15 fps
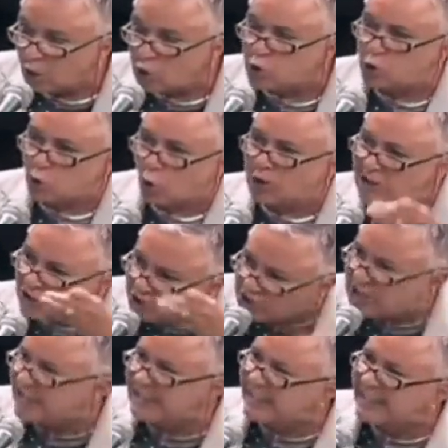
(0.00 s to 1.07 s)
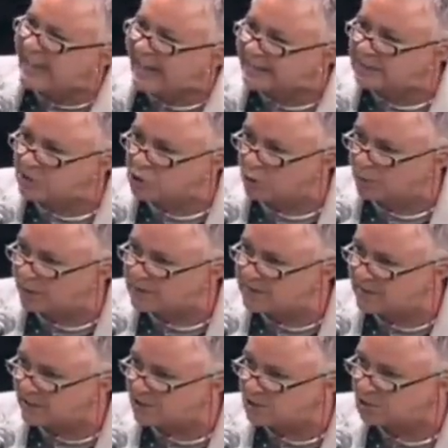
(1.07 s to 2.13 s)
Eu estou indignada, senhor
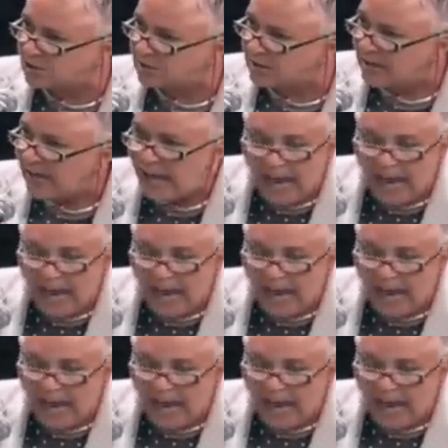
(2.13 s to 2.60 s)
presidente.